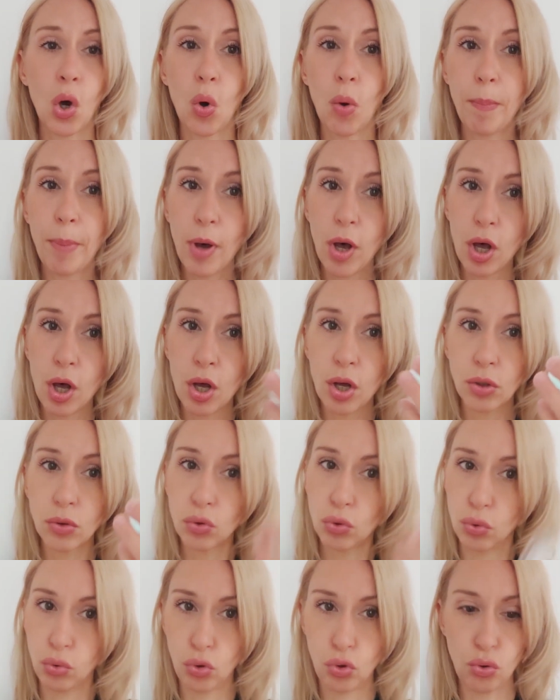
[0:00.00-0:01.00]
on prend
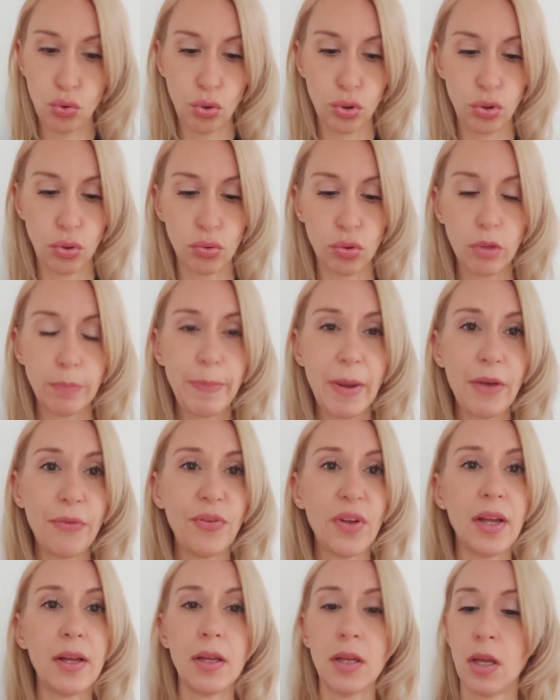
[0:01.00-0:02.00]
toujours son autre
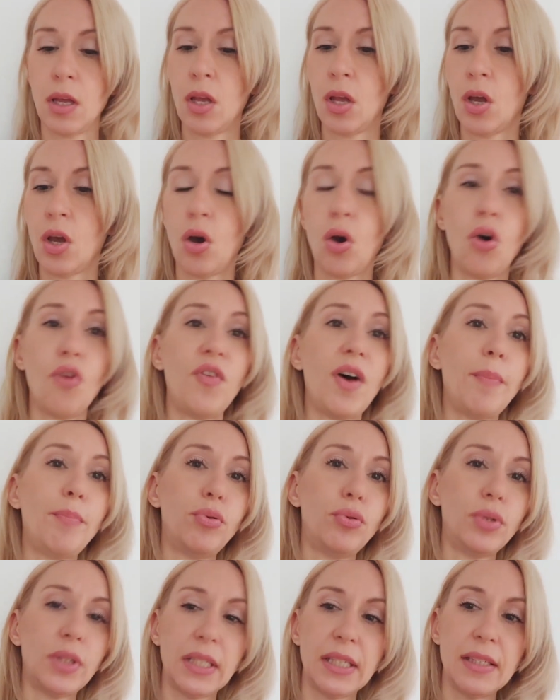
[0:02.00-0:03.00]
parfum, on
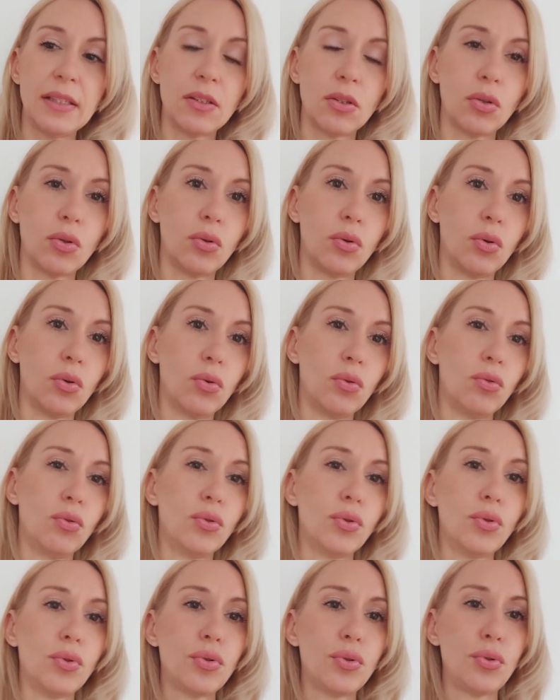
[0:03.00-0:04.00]
vaporise
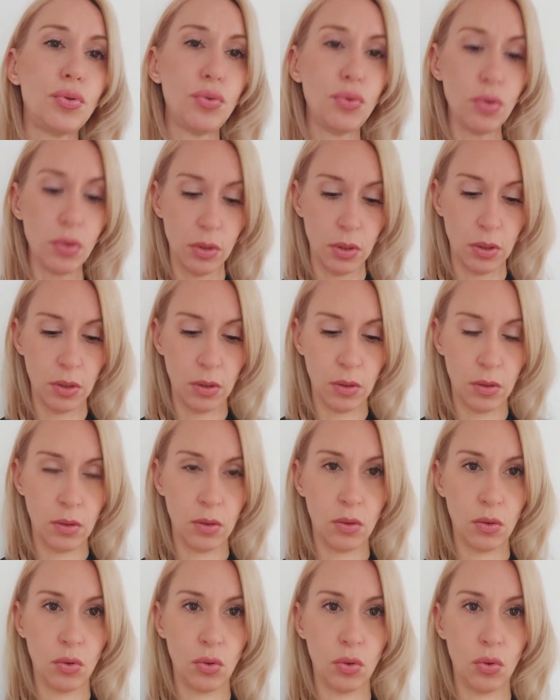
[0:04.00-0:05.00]
au-dessus,
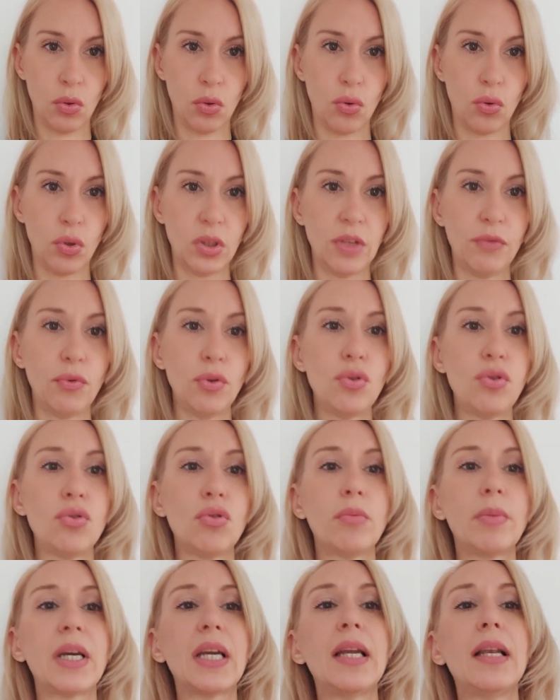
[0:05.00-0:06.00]
au niveau du
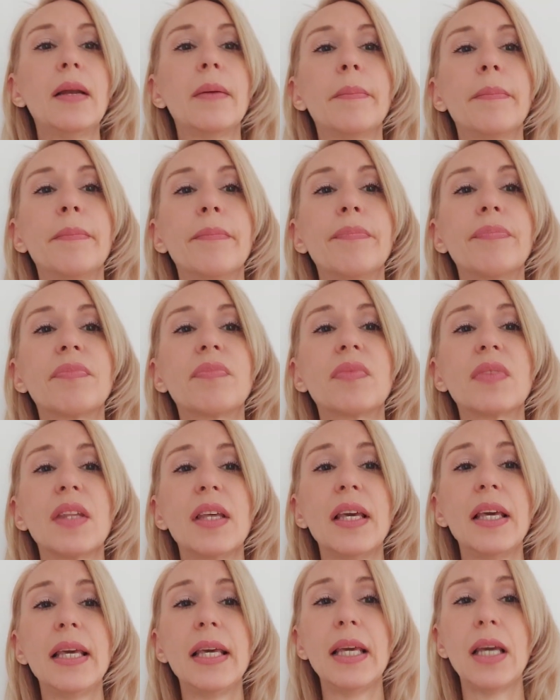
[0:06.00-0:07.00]
nombril
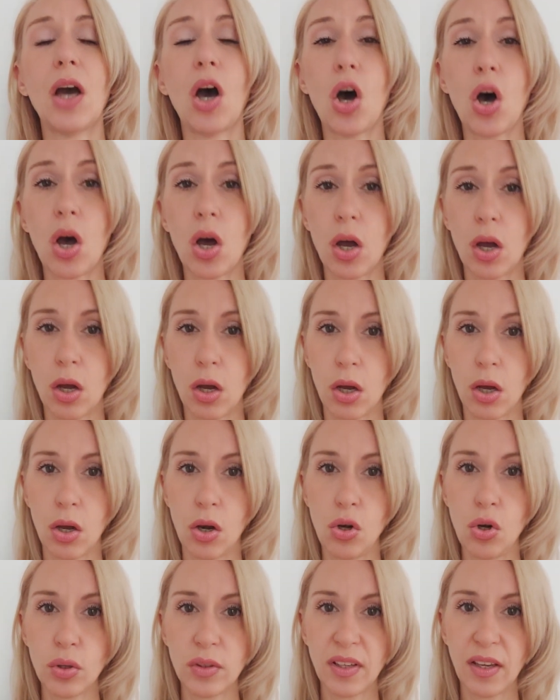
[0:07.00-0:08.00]
et
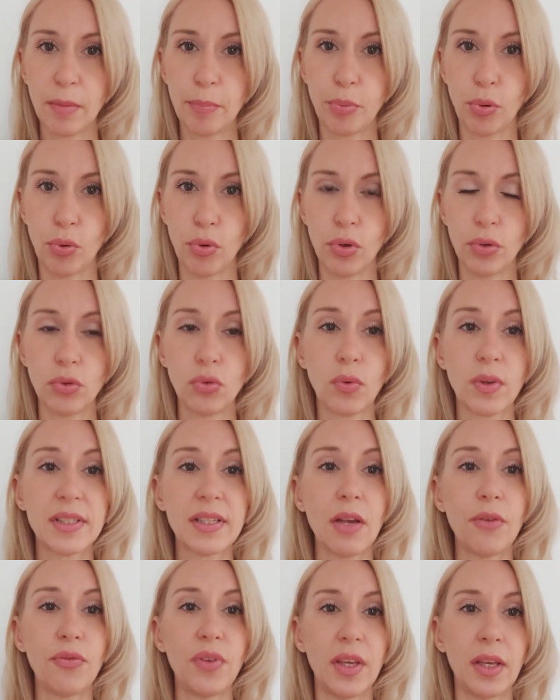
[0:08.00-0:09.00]
l'autre épaule. Donc,
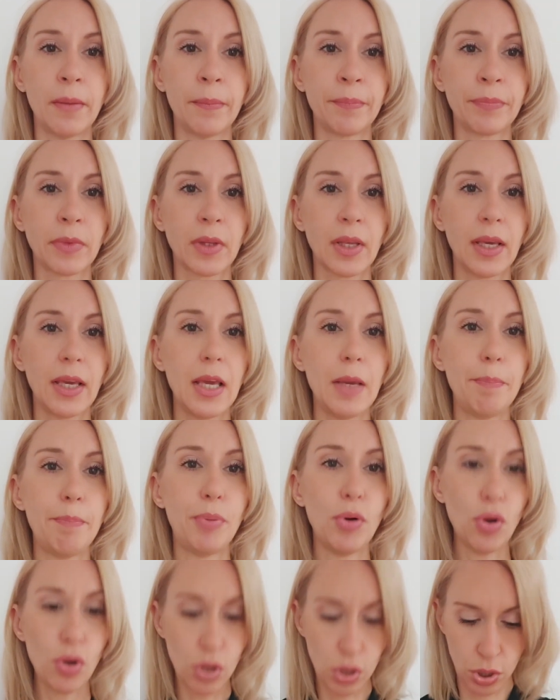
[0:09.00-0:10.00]
ça fait
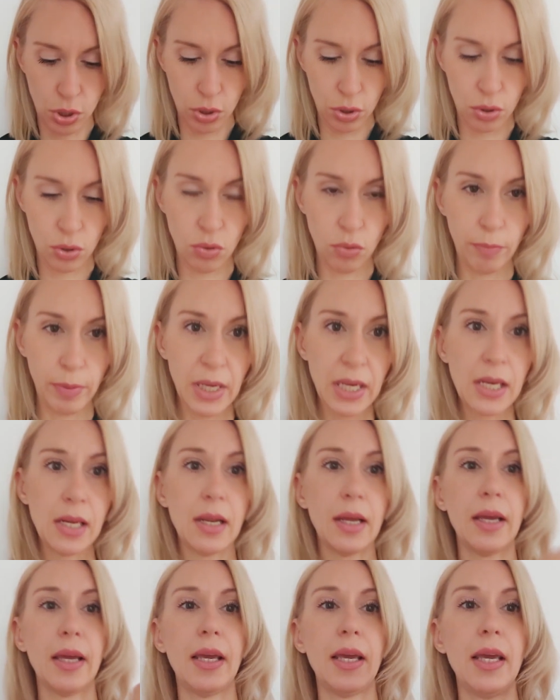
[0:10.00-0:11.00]
épaule,
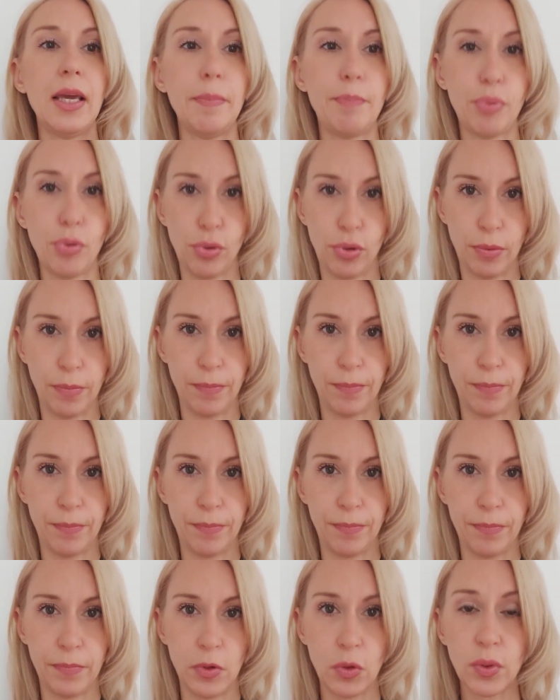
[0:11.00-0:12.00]
nombril, épaule.
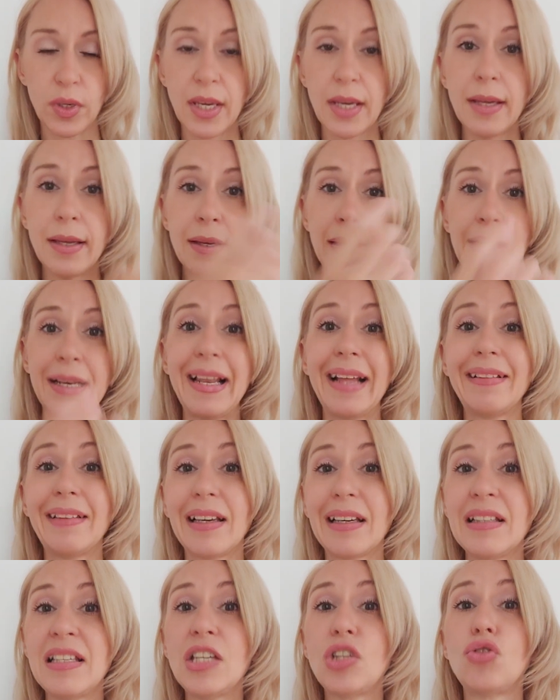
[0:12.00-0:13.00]
OK La
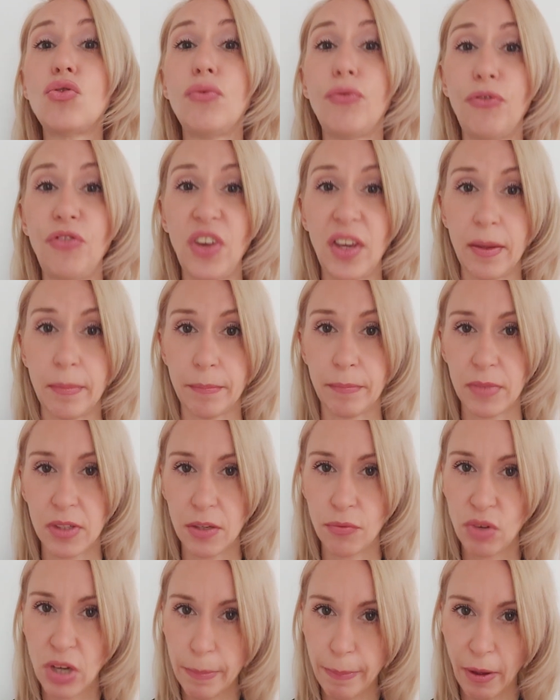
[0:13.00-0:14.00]
technique du V,
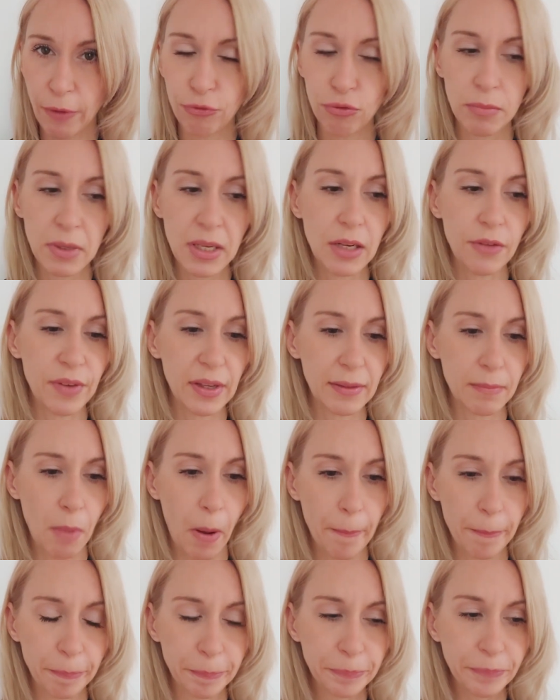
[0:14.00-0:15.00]
si vous voulez parfumer les
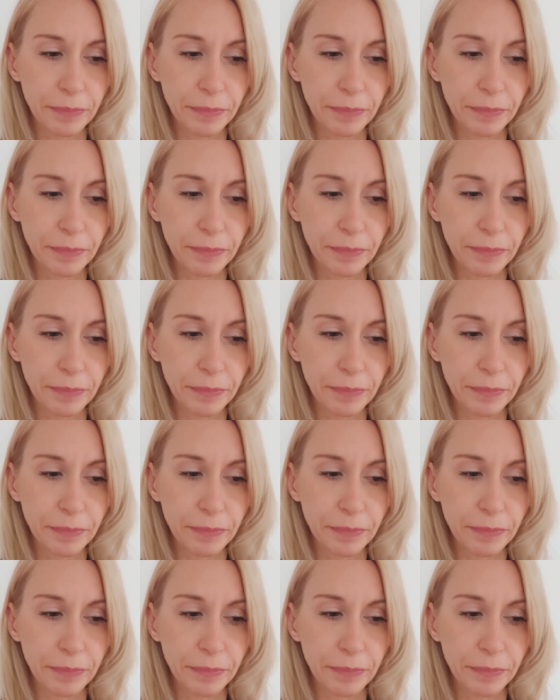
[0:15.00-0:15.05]
vêtements.